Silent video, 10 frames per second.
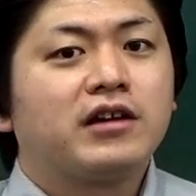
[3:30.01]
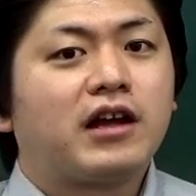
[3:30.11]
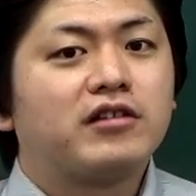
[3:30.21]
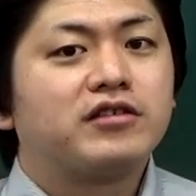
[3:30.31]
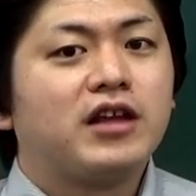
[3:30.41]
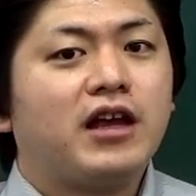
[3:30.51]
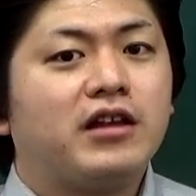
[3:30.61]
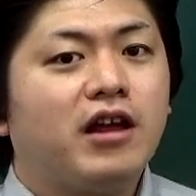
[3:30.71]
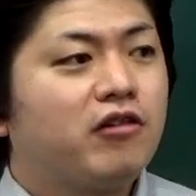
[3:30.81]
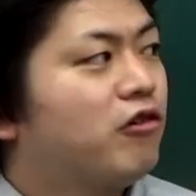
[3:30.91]
がです
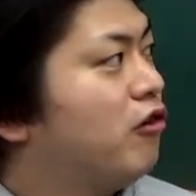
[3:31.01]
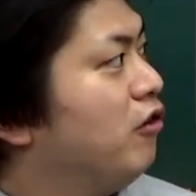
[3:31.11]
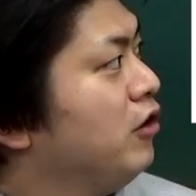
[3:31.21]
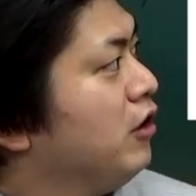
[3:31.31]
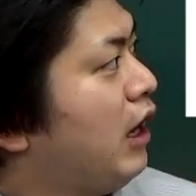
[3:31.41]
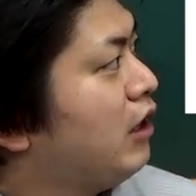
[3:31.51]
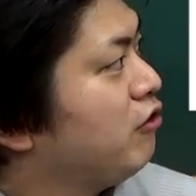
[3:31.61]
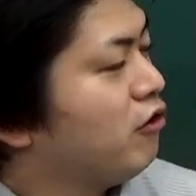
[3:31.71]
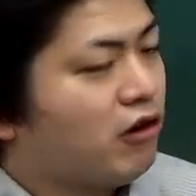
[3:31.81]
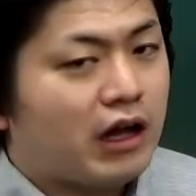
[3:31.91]
ね、猫をあ
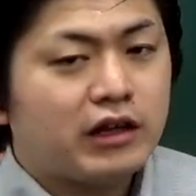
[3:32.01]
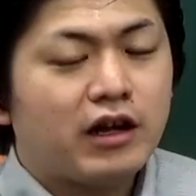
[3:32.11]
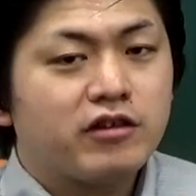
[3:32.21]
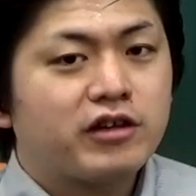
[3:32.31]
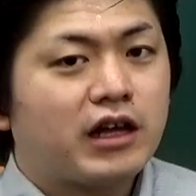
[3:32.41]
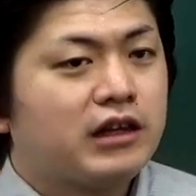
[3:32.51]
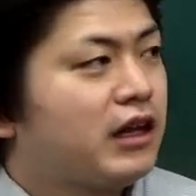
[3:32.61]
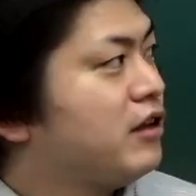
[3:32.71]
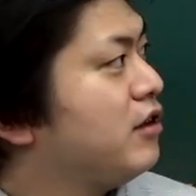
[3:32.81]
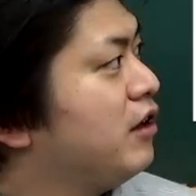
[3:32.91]
の新しく飼っ
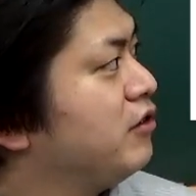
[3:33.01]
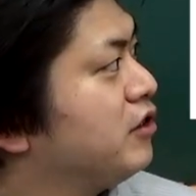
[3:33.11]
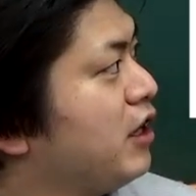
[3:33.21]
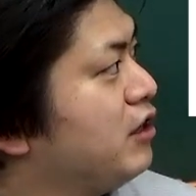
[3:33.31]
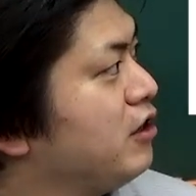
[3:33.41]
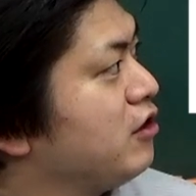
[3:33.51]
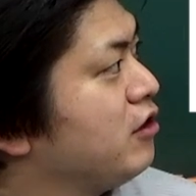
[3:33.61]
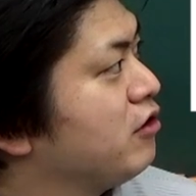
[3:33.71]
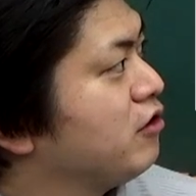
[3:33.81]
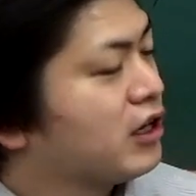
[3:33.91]
たりしてですね、妊
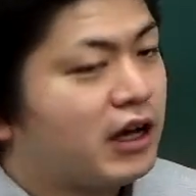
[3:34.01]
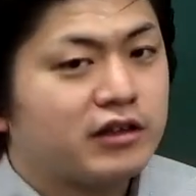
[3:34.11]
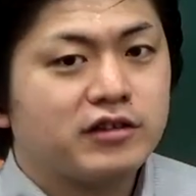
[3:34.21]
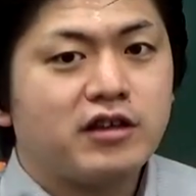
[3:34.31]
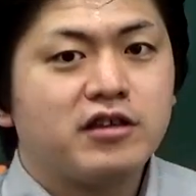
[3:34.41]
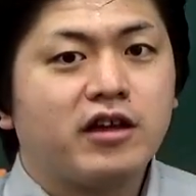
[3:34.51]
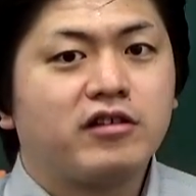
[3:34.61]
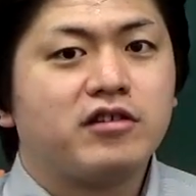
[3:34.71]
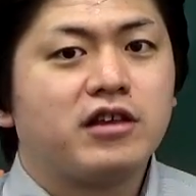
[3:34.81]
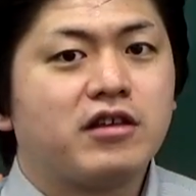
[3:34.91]
娠中に感染した
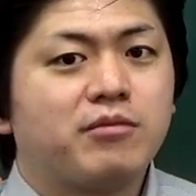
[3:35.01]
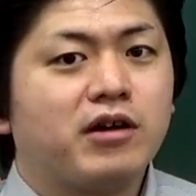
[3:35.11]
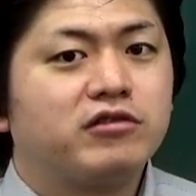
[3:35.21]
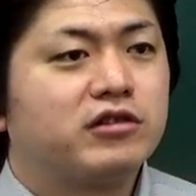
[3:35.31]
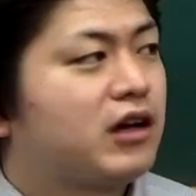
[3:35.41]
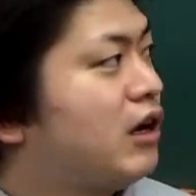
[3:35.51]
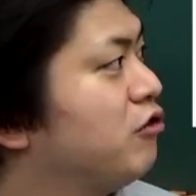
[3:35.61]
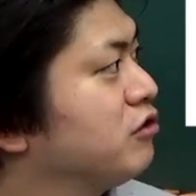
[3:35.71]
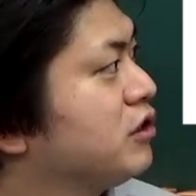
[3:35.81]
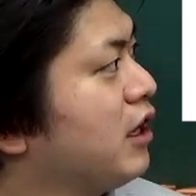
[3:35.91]
りしてしまう可
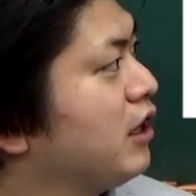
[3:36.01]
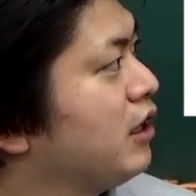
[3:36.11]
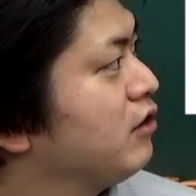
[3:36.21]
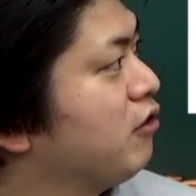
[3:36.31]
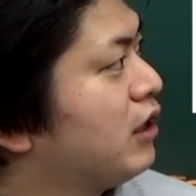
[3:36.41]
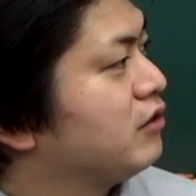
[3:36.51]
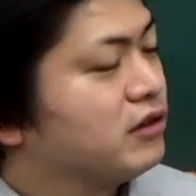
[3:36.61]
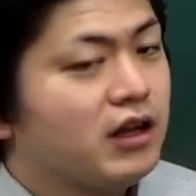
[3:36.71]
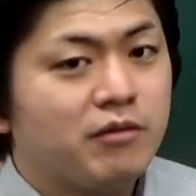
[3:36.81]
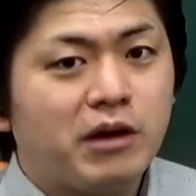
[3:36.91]
能性とかで
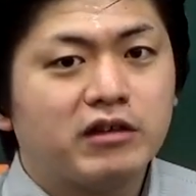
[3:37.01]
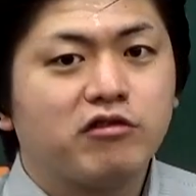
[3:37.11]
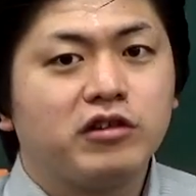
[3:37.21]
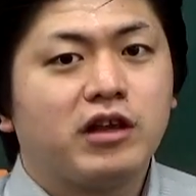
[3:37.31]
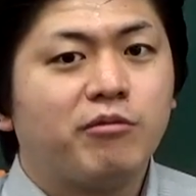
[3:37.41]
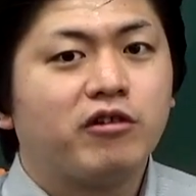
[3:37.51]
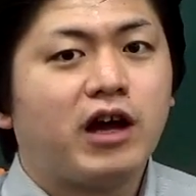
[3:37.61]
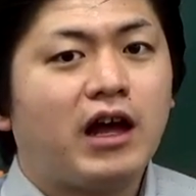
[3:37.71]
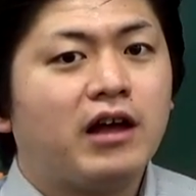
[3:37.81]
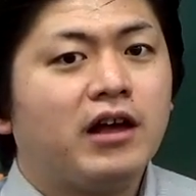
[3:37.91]
すね、まあそういったもの
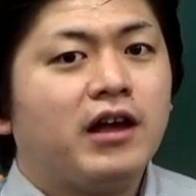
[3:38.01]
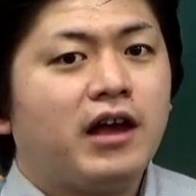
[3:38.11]
が、